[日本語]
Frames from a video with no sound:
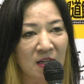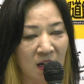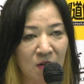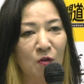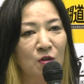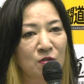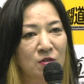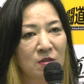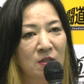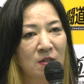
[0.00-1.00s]
いいなとい
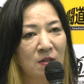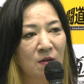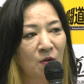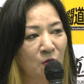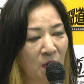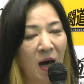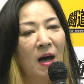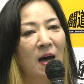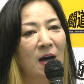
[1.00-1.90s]
うことが